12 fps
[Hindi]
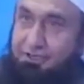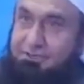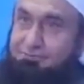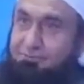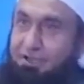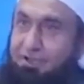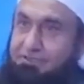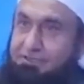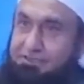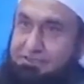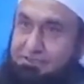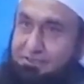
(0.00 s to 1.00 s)
इस बात
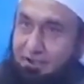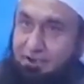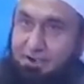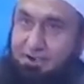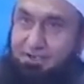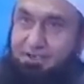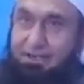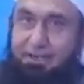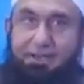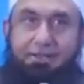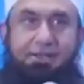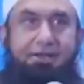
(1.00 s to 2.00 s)
की गारंटी
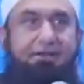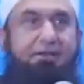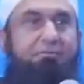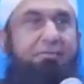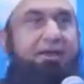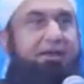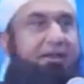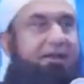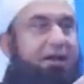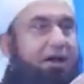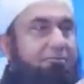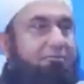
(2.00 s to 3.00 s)
है कि मैंने
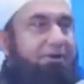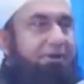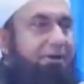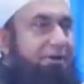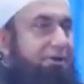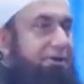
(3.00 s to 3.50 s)
अपने